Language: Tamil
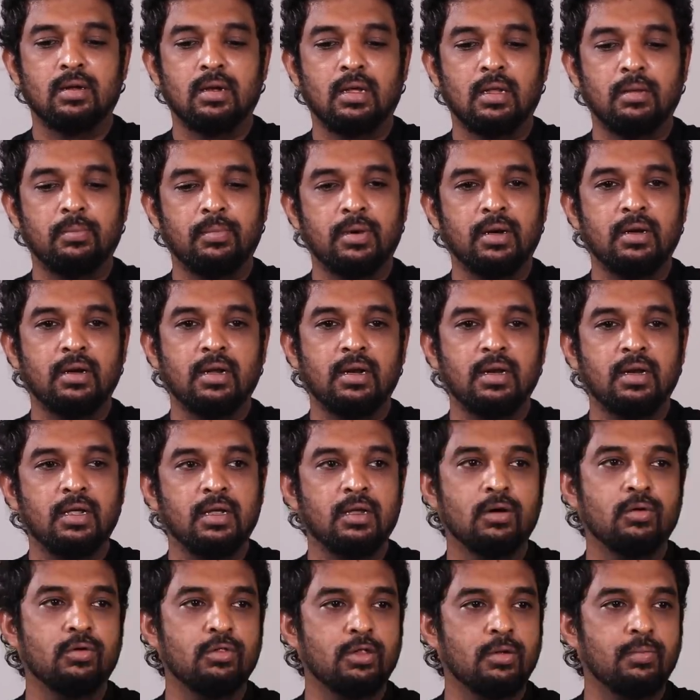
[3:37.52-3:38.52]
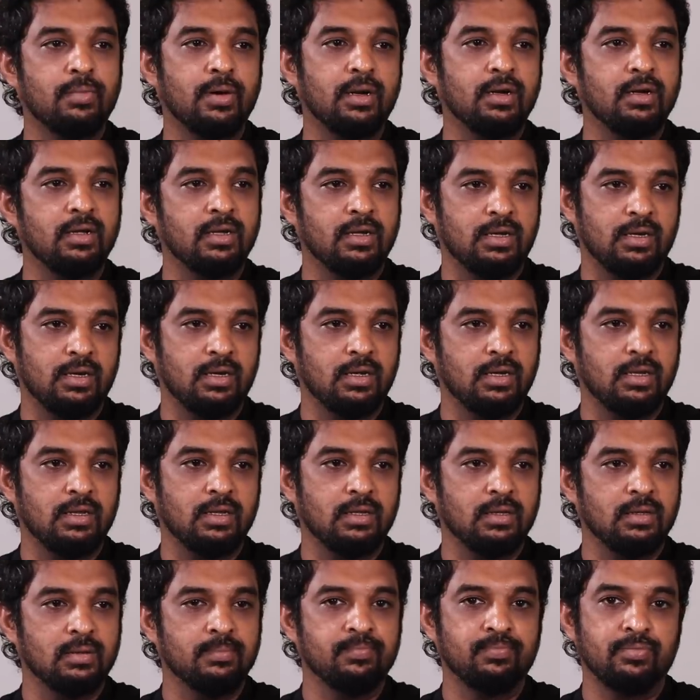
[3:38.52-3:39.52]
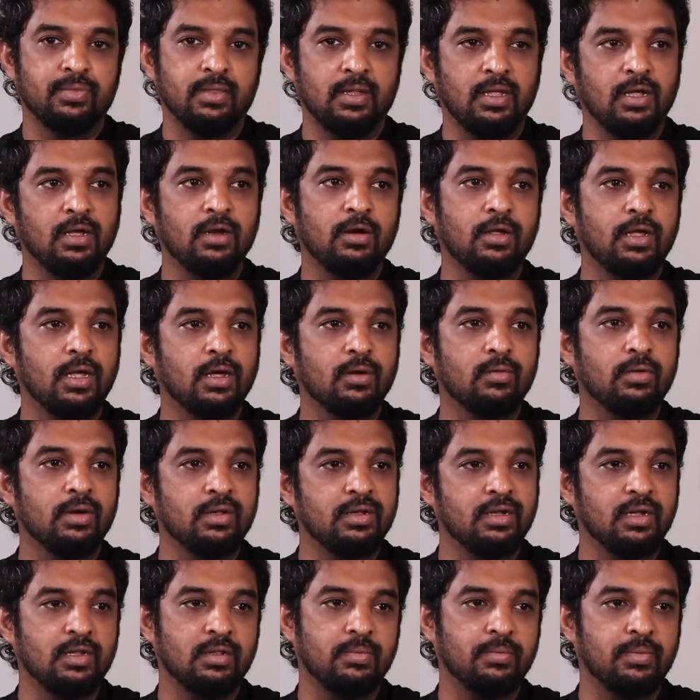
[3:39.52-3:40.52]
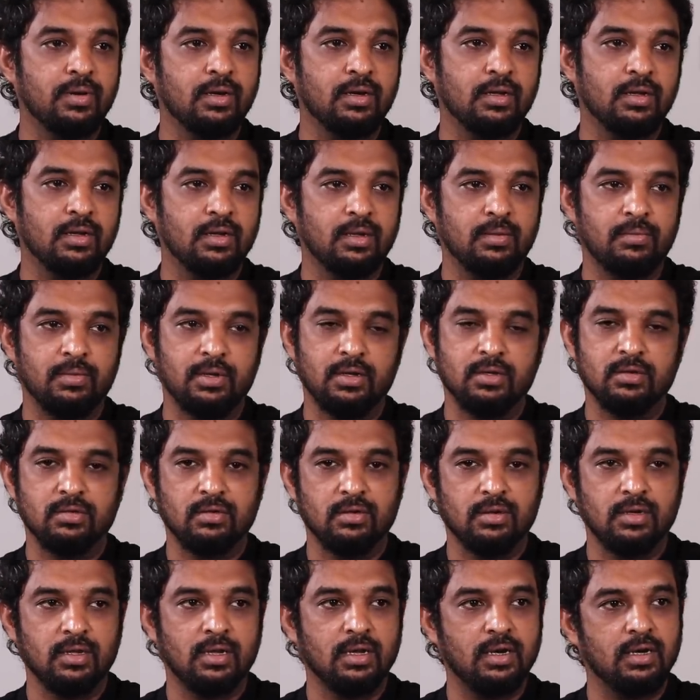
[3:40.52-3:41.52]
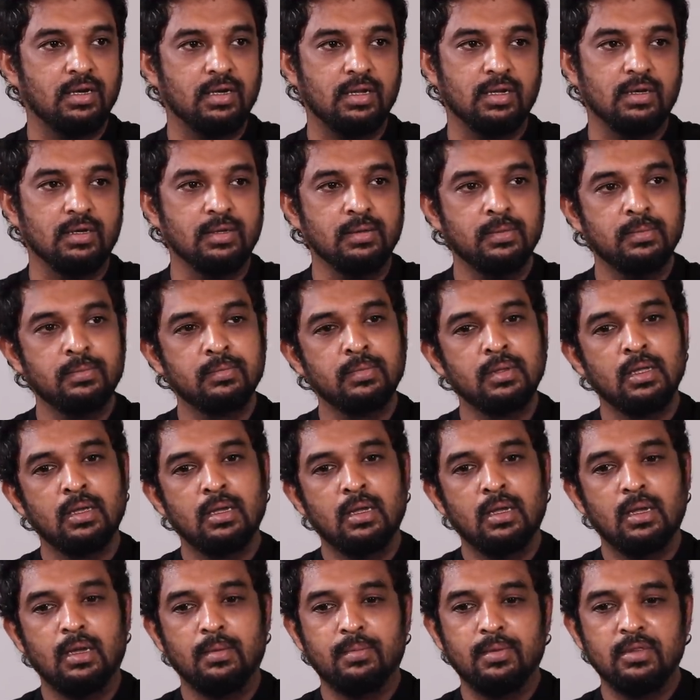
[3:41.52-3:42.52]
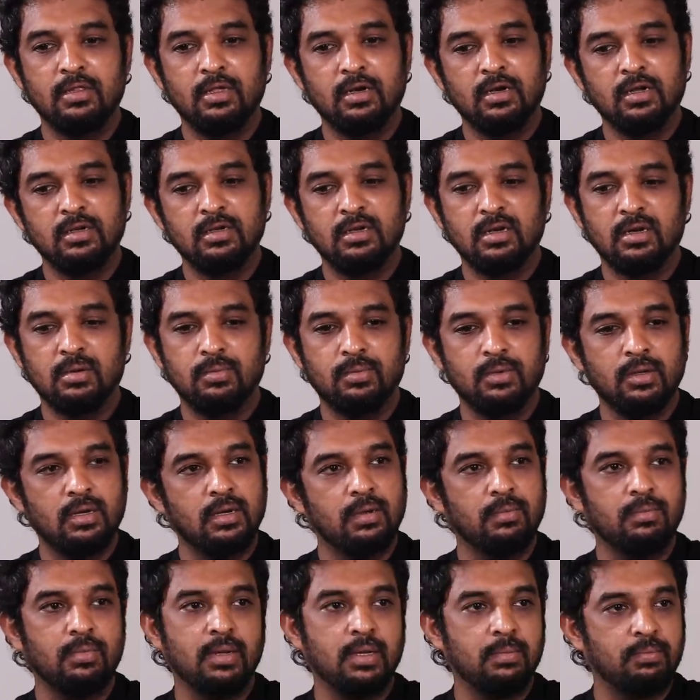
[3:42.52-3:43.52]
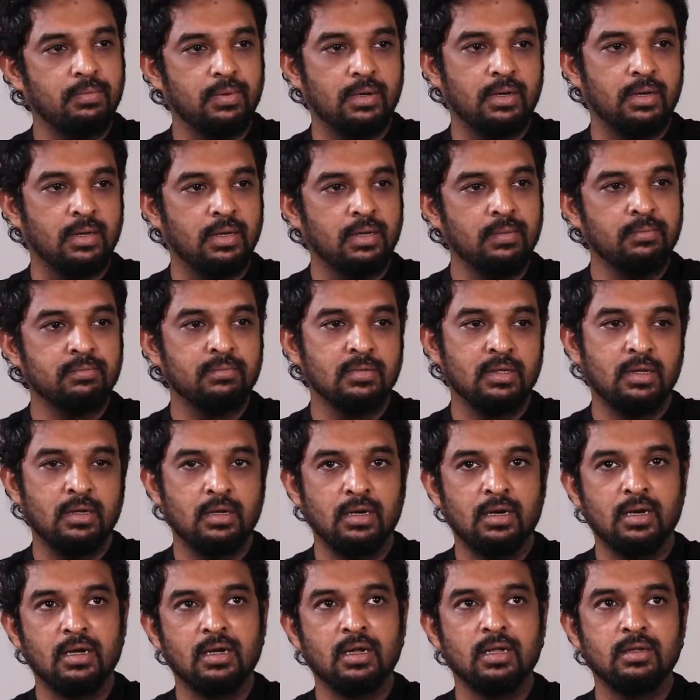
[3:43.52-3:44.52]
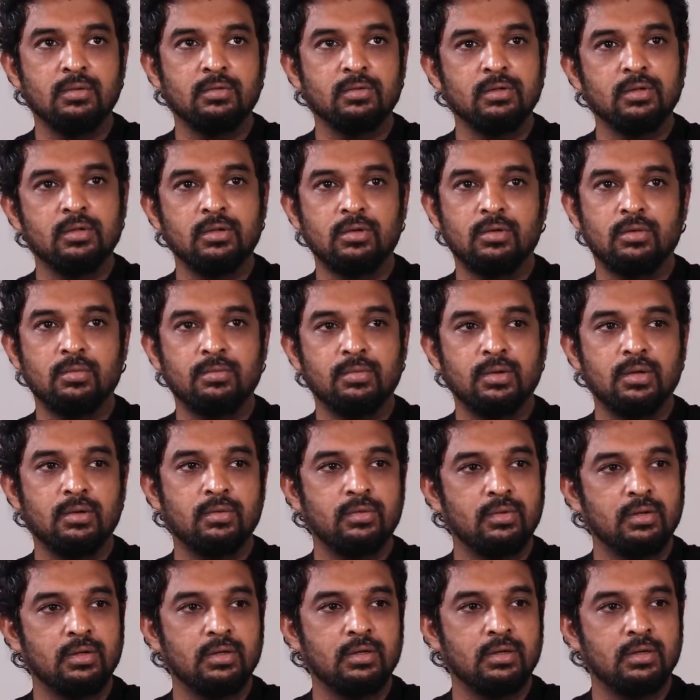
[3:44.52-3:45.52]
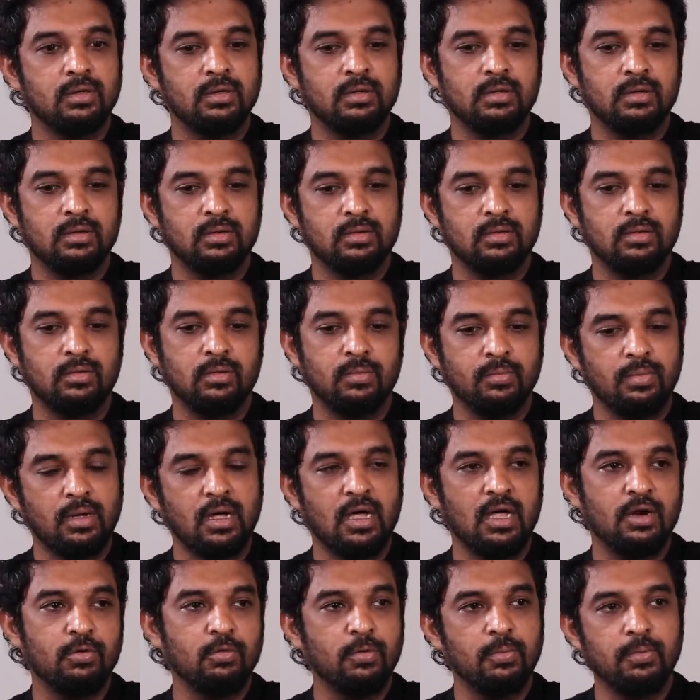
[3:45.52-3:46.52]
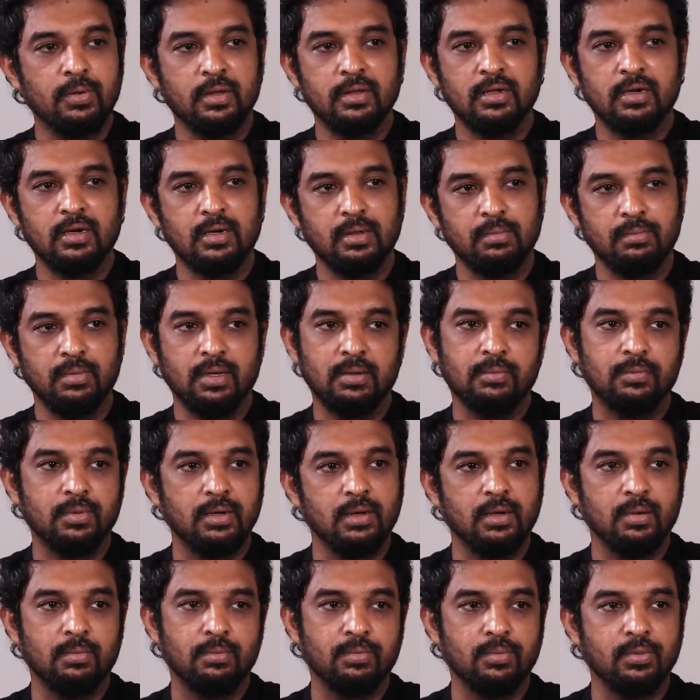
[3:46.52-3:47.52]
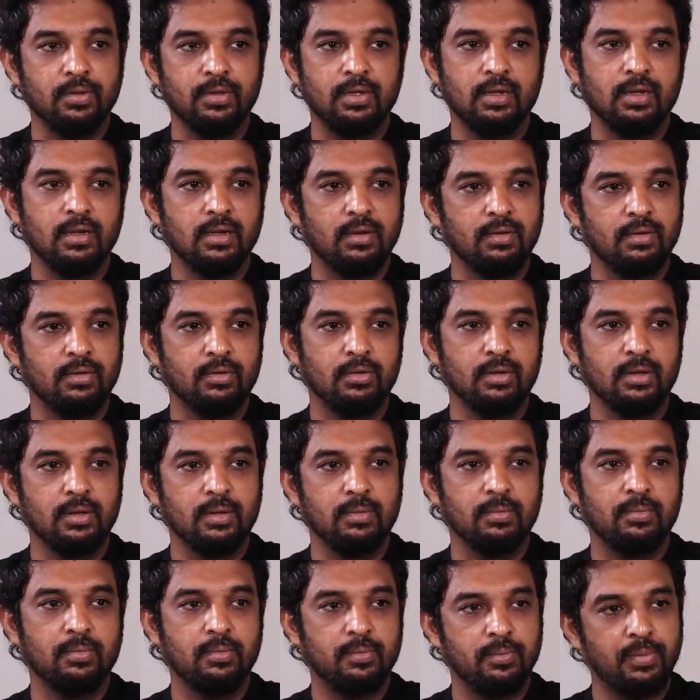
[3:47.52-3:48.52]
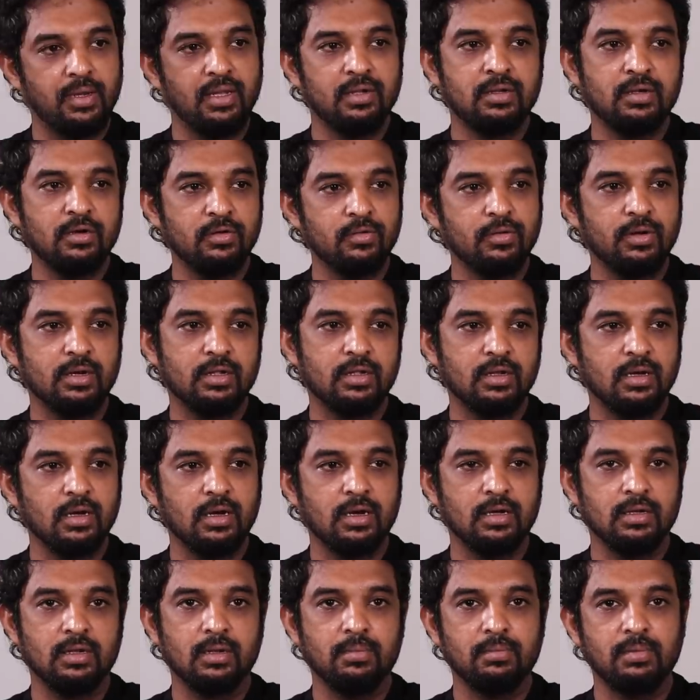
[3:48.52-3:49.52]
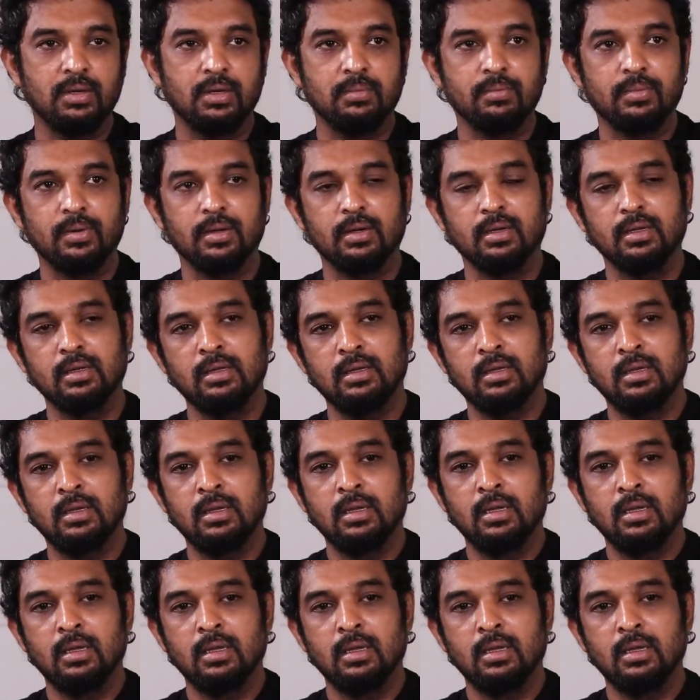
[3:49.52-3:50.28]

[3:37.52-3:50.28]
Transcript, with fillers: அது பண்ணால் நீங்கள் கொஞ்சம் பண்ணுங்கள் எனக்கு நீங்களும் என் கூட சேர்ந்து பண்ணுங்கள் அப்படின்னு சொல்லிட்டு கேட்டார் அப்போ ஜனா சாரை போய் நான் மீட் பண்ணேன் எனக்கு அது வந்து ரொம்ப ஒரு ரொம்ப ஆர்வமாக தான் நான் மீட் பண்ணேன் போய் அவரோட பேசணுங்கிறதுக்காக தான் மீட் பண்ணேன்